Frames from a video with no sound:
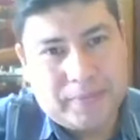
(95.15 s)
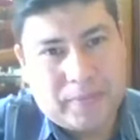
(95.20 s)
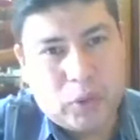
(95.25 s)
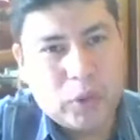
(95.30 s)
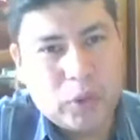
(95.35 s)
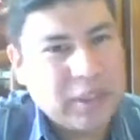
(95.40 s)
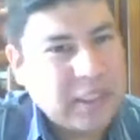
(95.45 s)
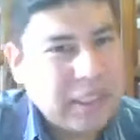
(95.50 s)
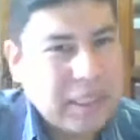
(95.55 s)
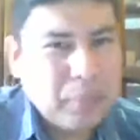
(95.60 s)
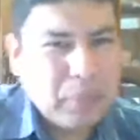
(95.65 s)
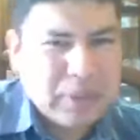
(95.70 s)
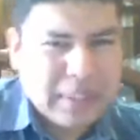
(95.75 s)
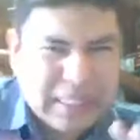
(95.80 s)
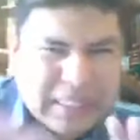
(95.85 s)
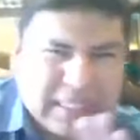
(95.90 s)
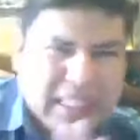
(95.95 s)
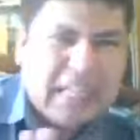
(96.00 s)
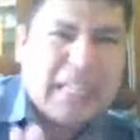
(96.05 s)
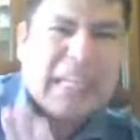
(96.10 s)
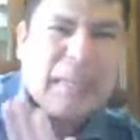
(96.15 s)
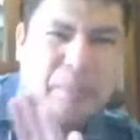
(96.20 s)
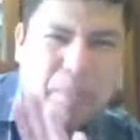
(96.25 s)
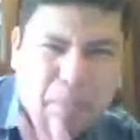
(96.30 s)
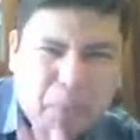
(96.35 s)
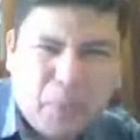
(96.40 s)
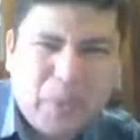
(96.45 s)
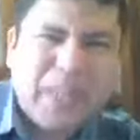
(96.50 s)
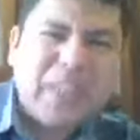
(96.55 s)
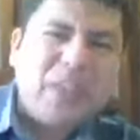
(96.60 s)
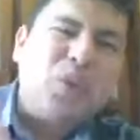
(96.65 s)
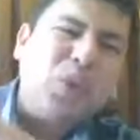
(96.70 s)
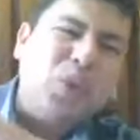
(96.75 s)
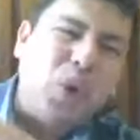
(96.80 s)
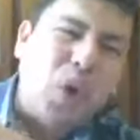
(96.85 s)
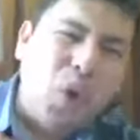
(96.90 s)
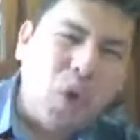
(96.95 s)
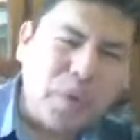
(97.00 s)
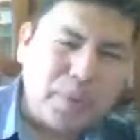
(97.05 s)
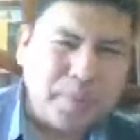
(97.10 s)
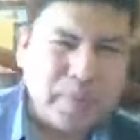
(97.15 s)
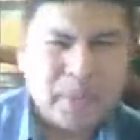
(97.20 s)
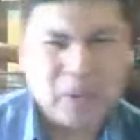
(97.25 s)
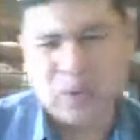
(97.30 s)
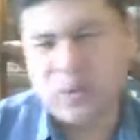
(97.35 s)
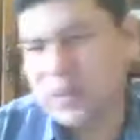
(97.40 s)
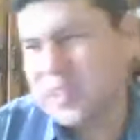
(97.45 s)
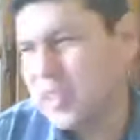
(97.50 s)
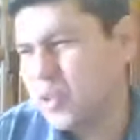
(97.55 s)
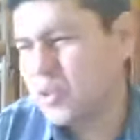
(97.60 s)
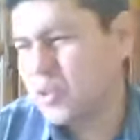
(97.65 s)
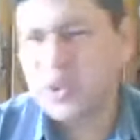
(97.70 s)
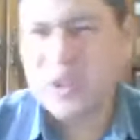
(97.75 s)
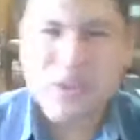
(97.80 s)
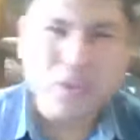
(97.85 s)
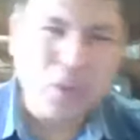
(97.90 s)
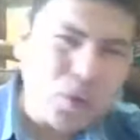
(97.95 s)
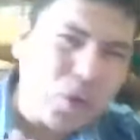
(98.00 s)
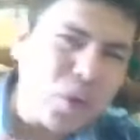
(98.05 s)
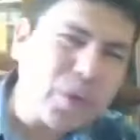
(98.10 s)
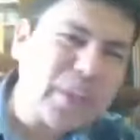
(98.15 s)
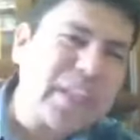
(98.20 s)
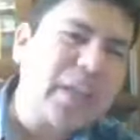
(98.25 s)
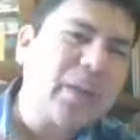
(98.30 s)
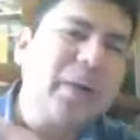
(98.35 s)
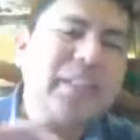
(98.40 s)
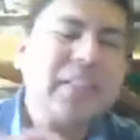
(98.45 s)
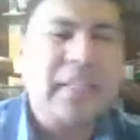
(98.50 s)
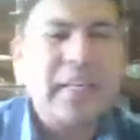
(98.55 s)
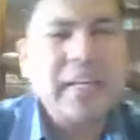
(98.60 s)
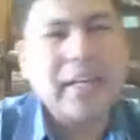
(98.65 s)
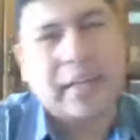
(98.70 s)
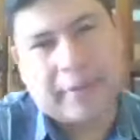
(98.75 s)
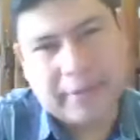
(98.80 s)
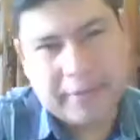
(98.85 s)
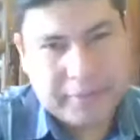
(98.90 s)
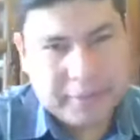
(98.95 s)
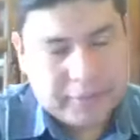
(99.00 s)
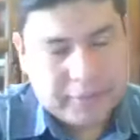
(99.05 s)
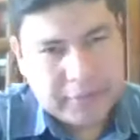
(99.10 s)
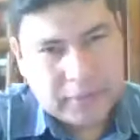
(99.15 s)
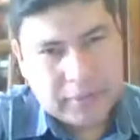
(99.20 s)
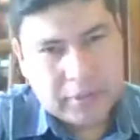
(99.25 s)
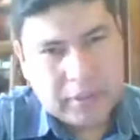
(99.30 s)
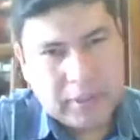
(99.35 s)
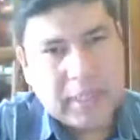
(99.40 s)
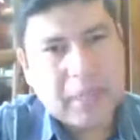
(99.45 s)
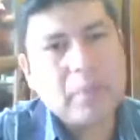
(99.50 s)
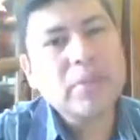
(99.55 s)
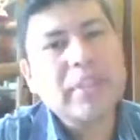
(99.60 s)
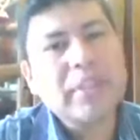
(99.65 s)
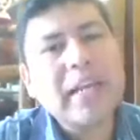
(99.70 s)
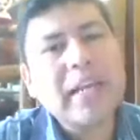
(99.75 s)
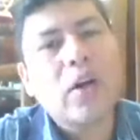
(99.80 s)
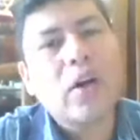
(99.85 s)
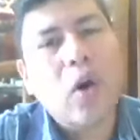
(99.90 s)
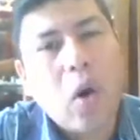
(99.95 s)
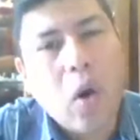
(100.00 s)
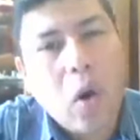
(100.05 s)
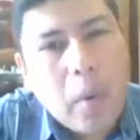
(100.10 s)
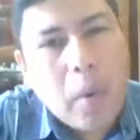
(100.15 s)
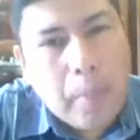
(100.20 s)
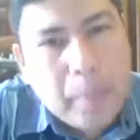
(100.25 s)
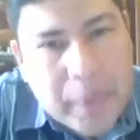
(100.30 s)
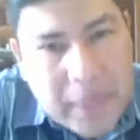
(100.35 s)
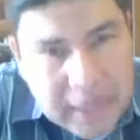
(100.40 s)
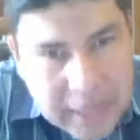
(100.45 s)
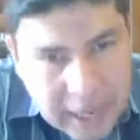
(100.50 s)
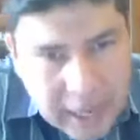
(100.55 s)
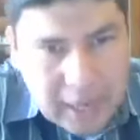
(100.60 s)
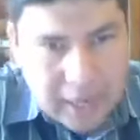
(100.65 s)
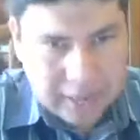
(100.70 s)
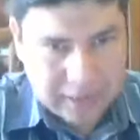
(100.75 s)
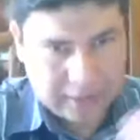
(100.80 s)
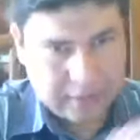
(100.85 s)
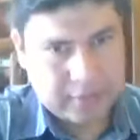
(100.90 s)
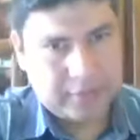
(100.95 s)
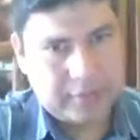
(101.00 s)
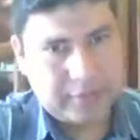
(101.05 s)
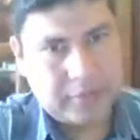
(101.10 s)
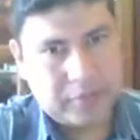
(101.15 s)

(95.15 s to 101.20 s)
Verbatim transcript: No tenemos que estarle empujando, no, Espíritu Santo, eso no lo quiero hacer. Tenemos que cooperar.